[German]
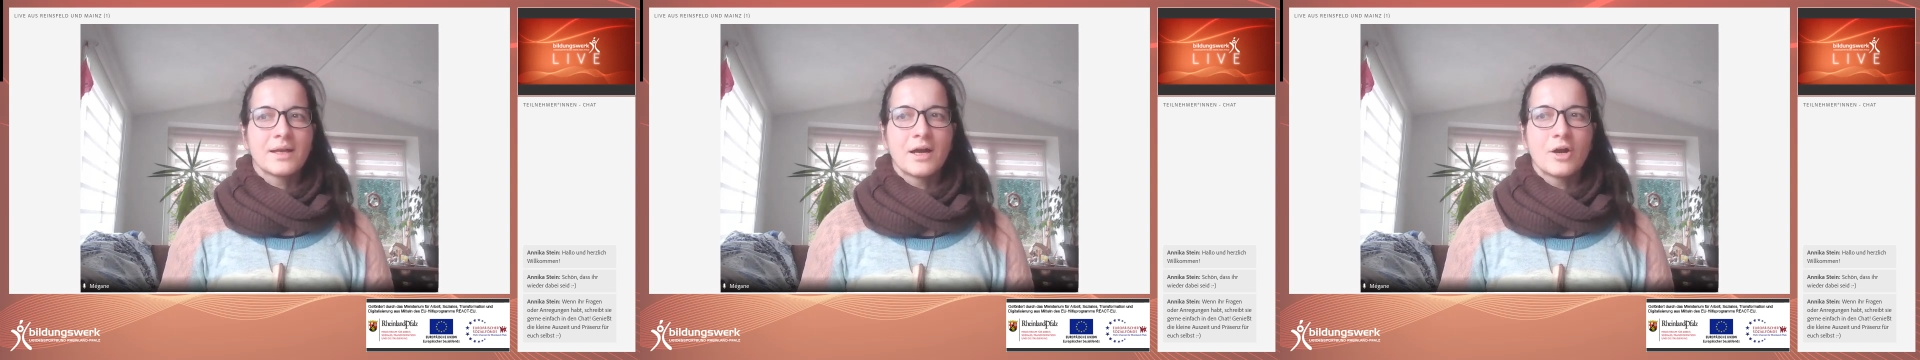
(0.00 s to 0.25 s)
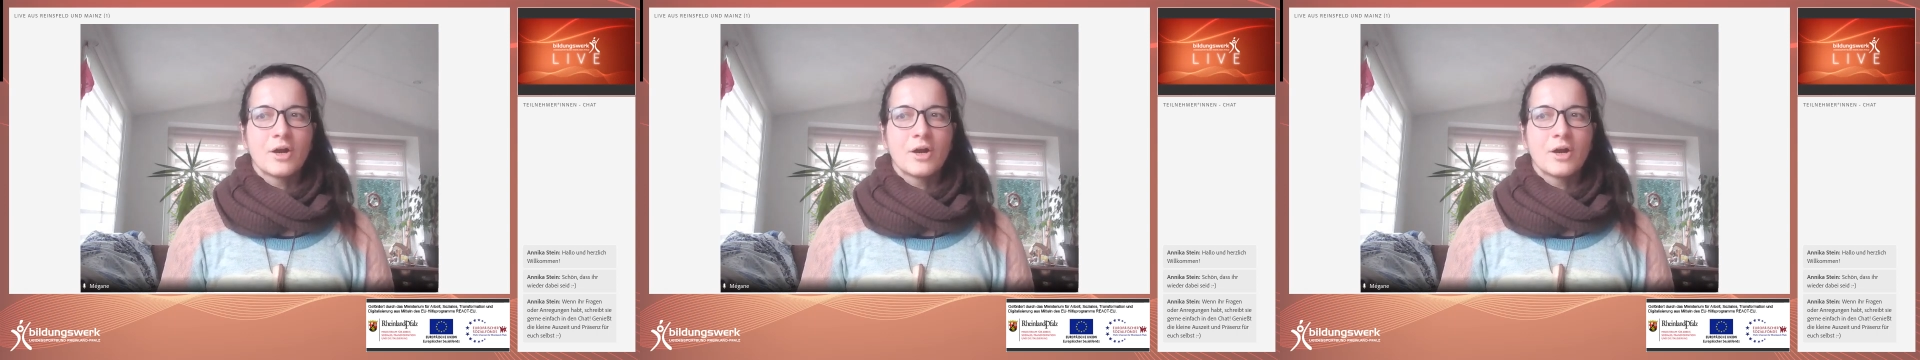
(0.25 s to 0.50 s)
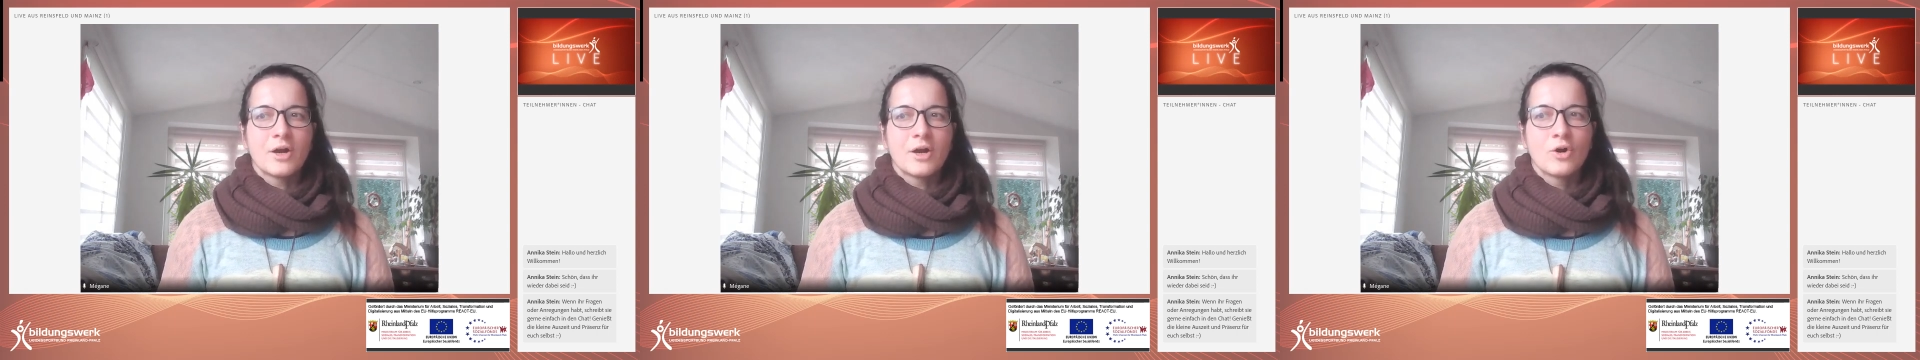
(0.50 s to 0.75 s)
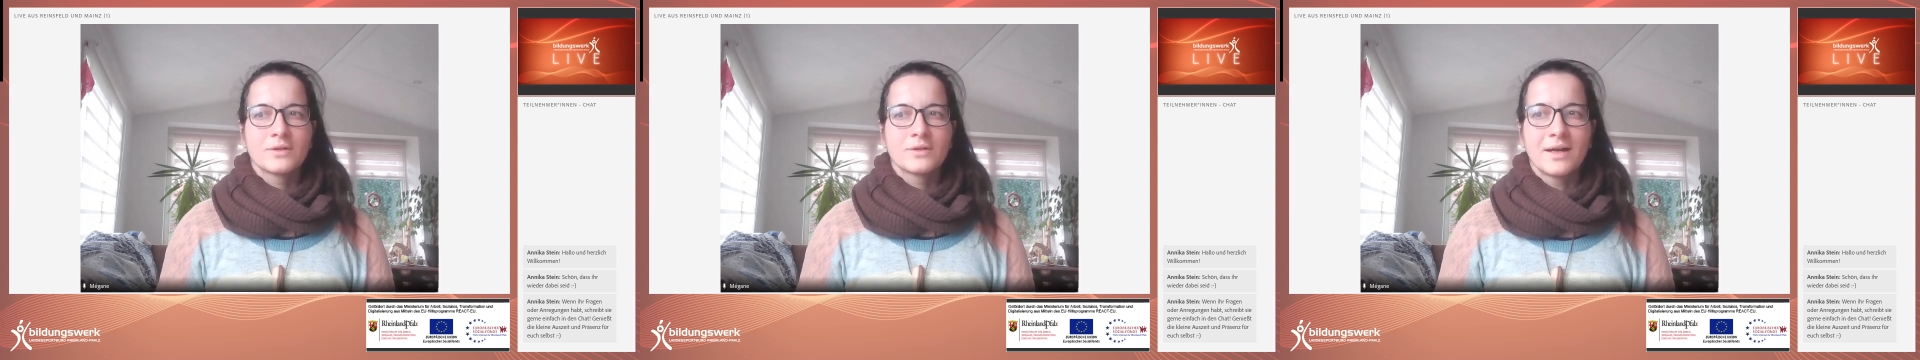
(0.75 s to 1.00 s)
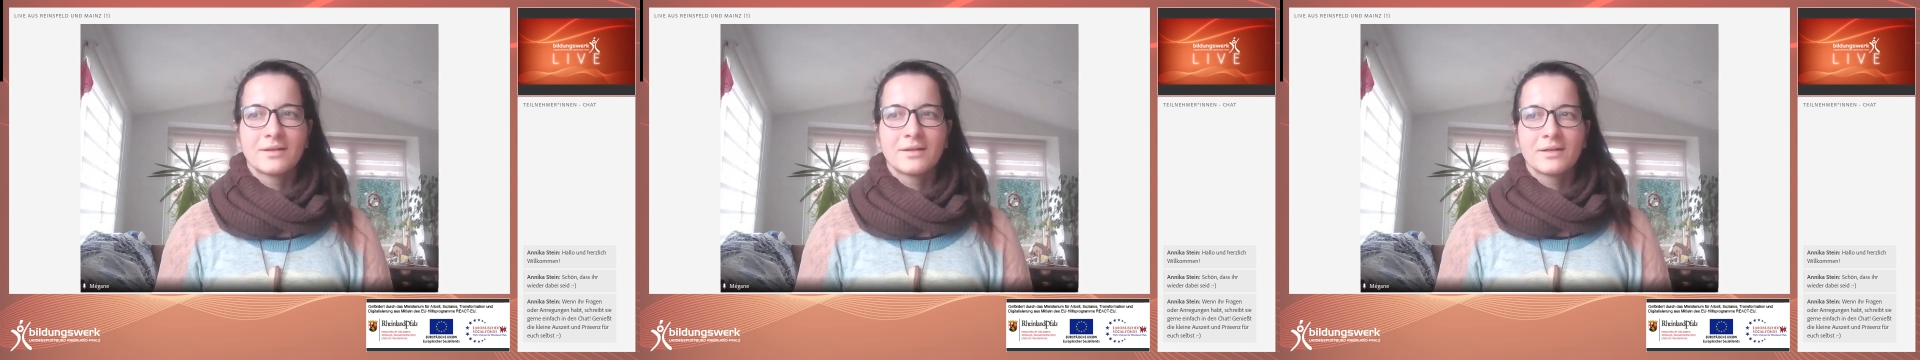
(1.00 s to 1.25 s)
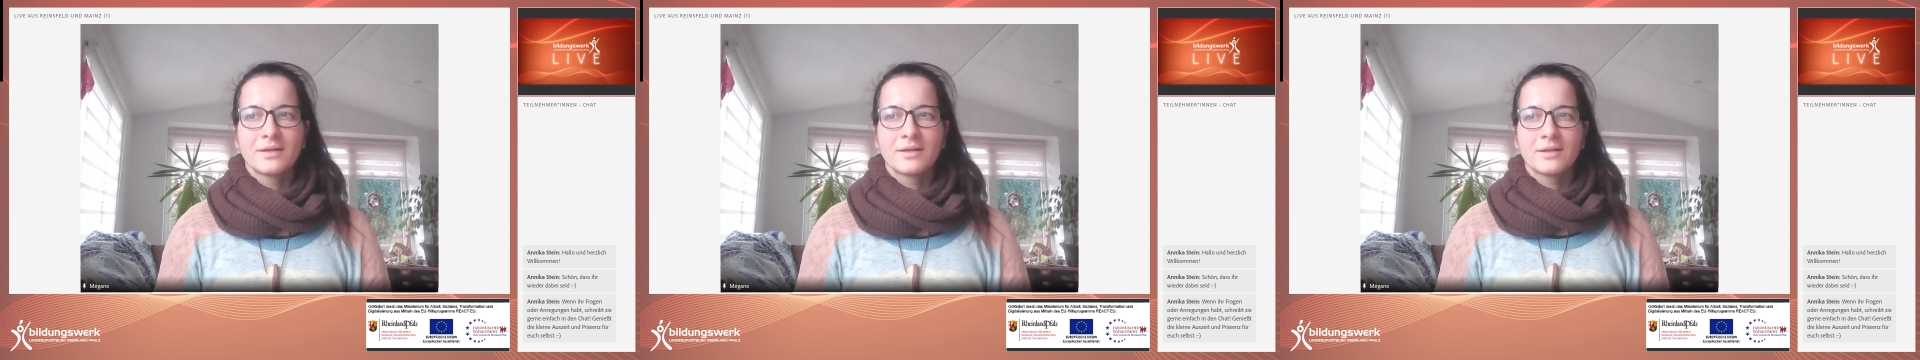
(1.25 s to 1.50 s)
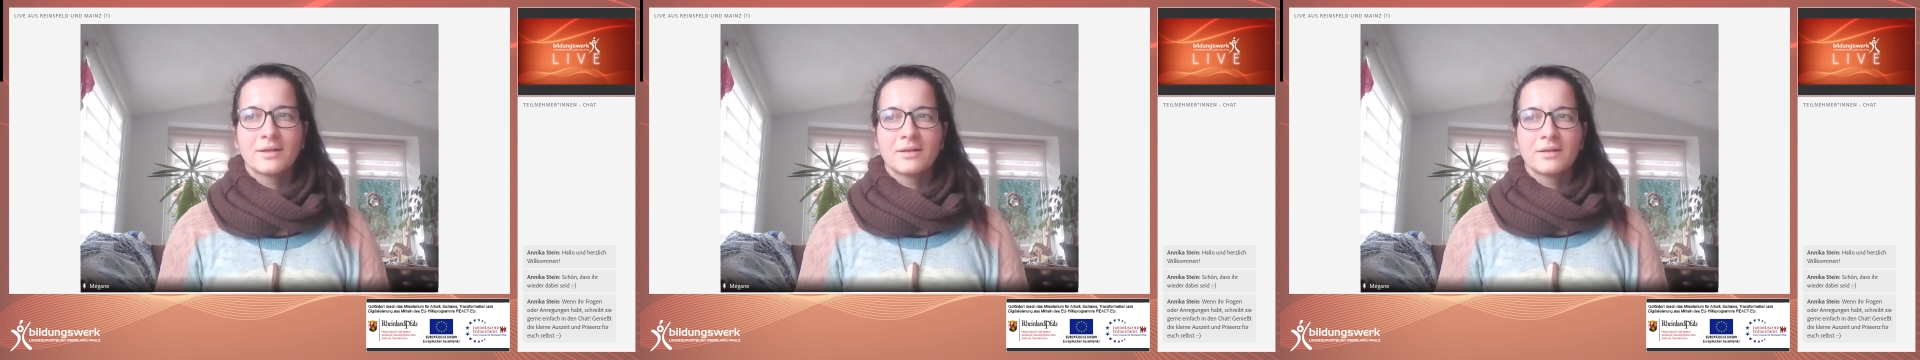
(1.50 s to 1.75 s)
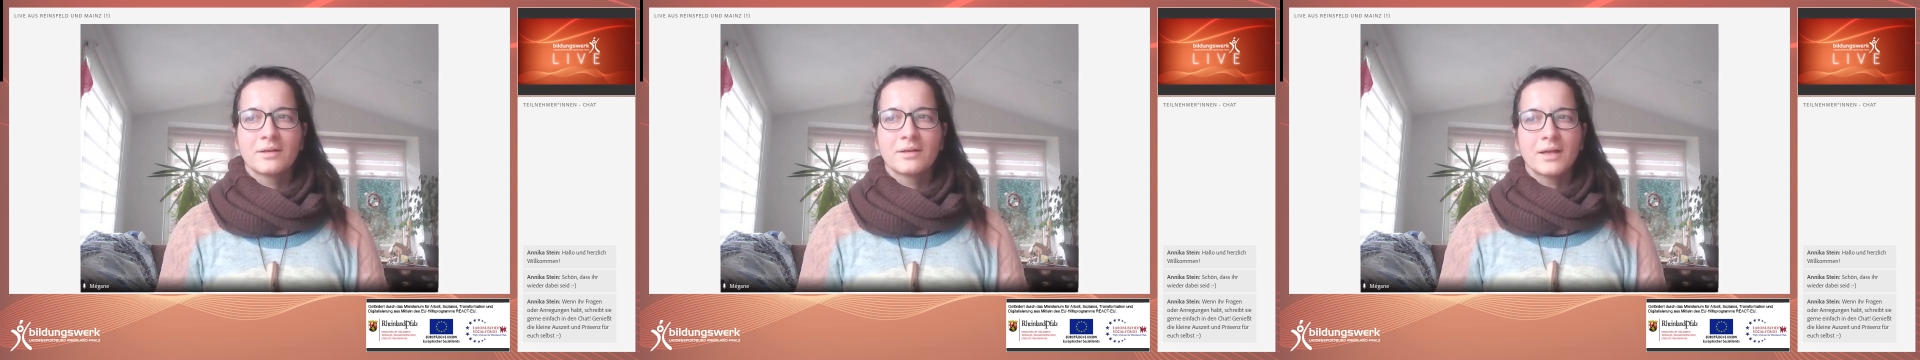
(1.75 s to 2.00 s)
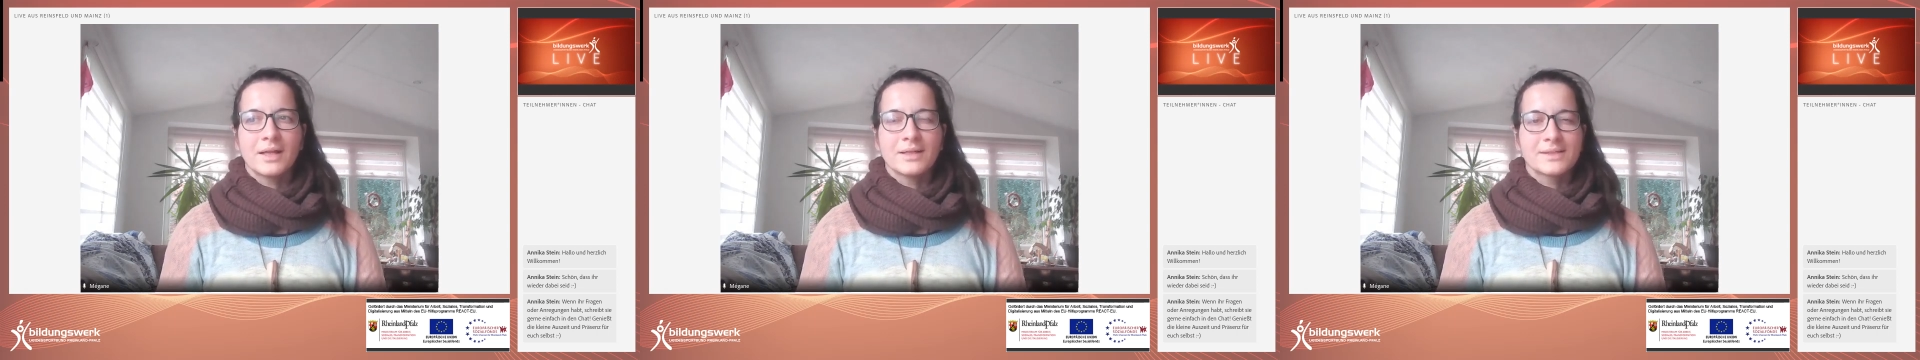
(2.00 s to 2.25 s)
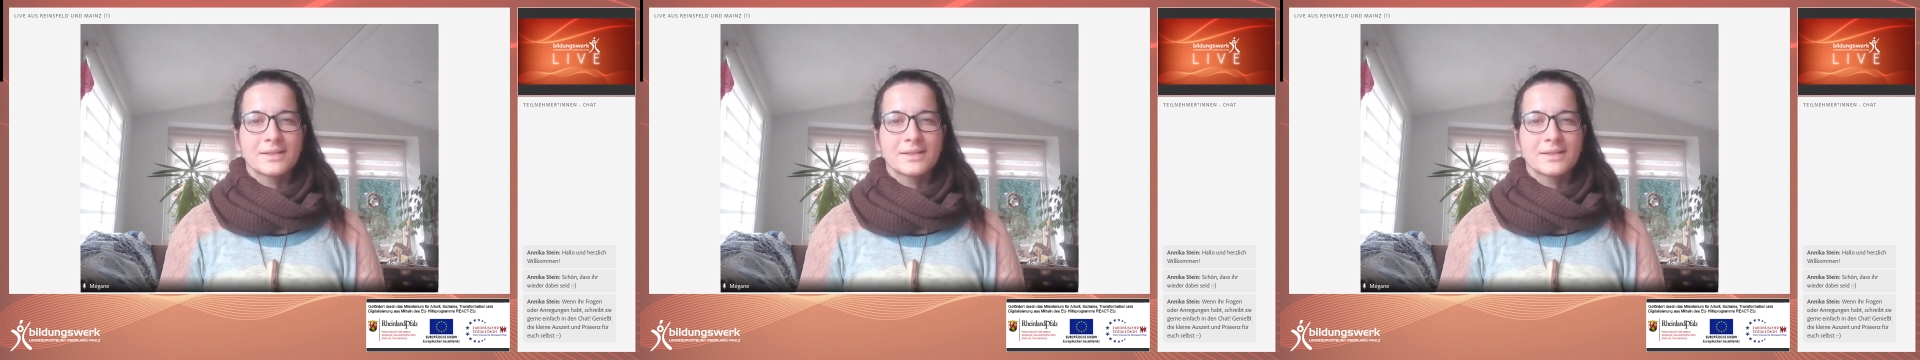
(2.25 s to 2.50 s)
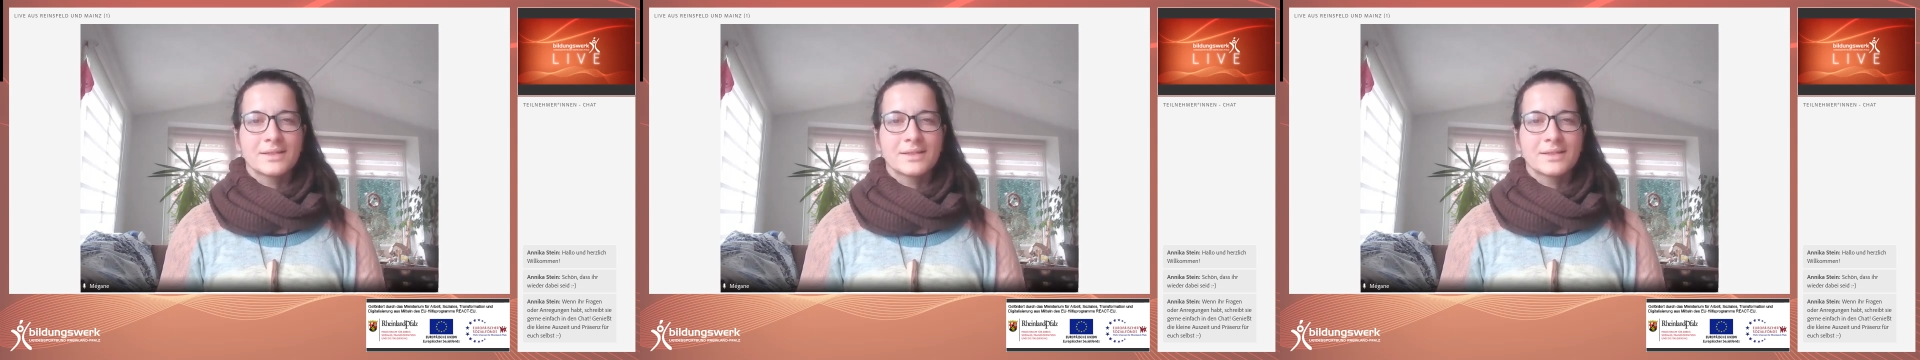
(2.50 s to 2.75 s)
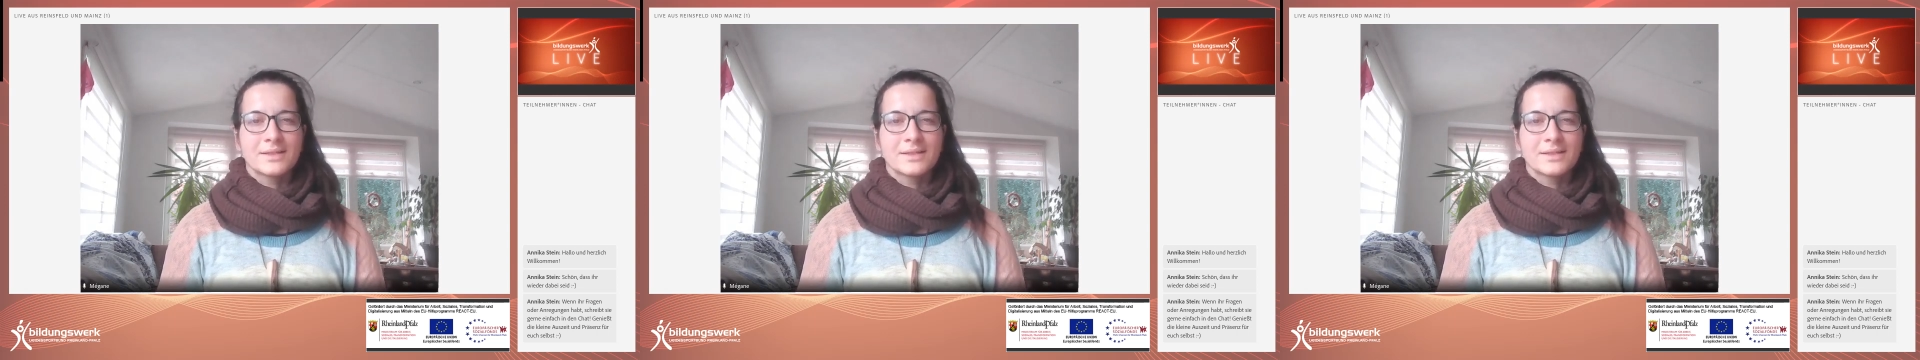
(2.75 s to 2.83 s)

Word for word: dass ihr auch da als